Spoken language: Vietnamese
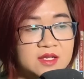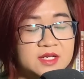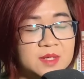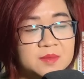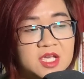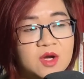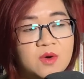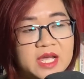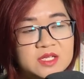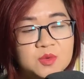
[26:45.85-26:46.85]
niềm kiêu
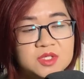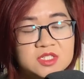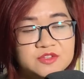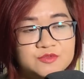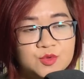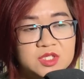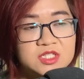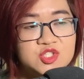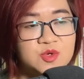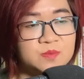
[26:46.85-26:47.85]
hãnh của người phụ
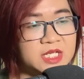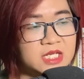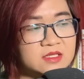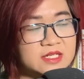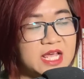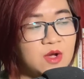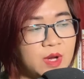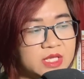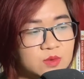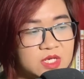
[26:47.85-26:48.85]
nữ trung niên đã
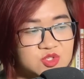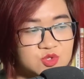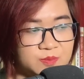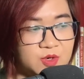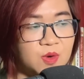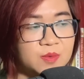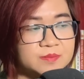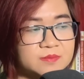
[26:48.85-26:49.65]
hoàn toàn sụp đổ.